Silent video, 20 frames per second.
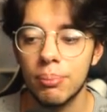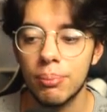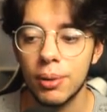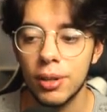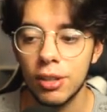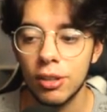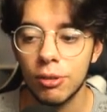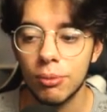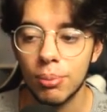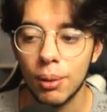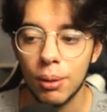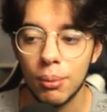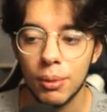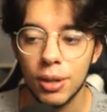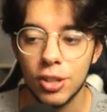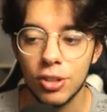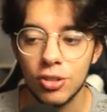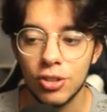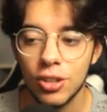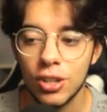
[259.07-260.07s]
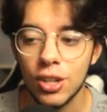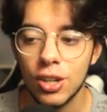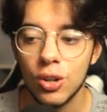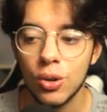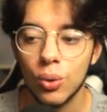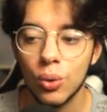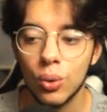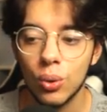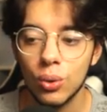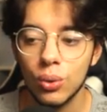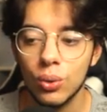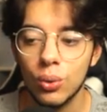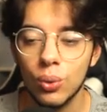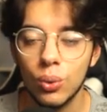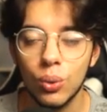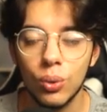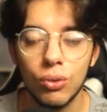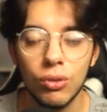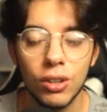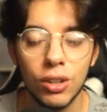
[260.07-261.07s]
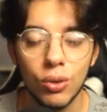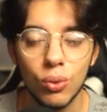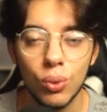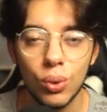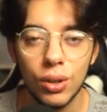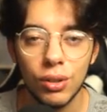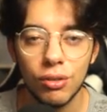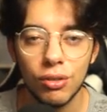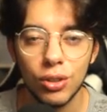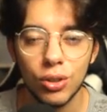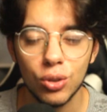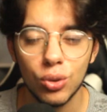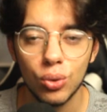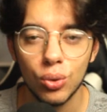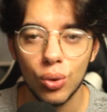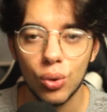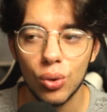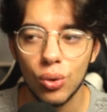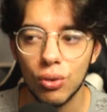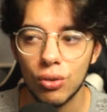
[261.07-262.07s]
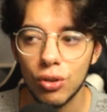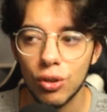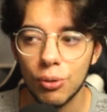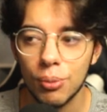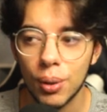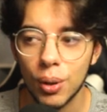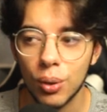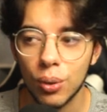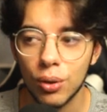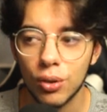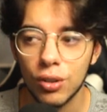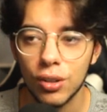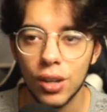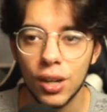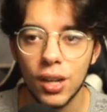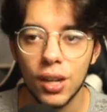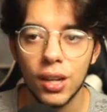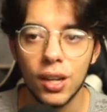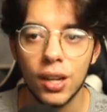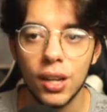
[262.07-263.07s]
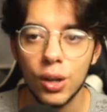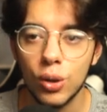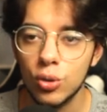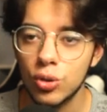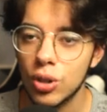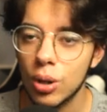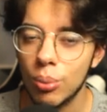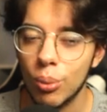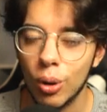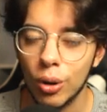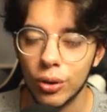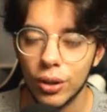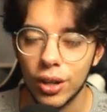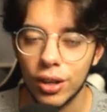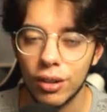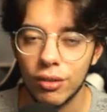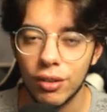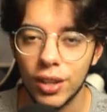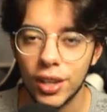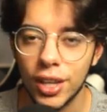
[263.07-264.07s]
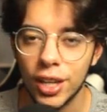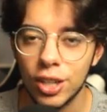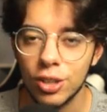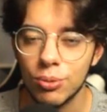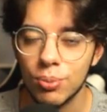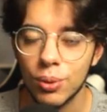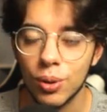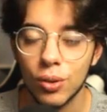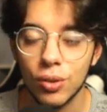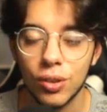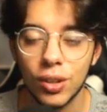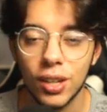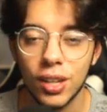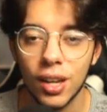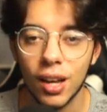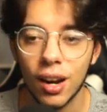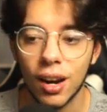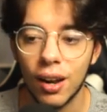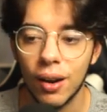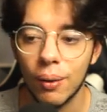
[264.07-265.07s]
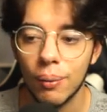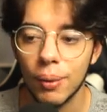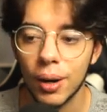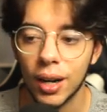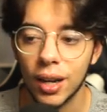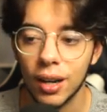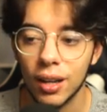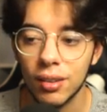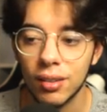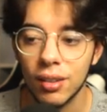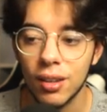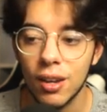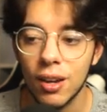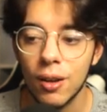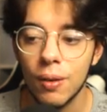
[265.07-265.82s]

Principalmente quando vem algum evento novo, alguma coisa, eu já boto a revenente porque eu sei que ela é uma classe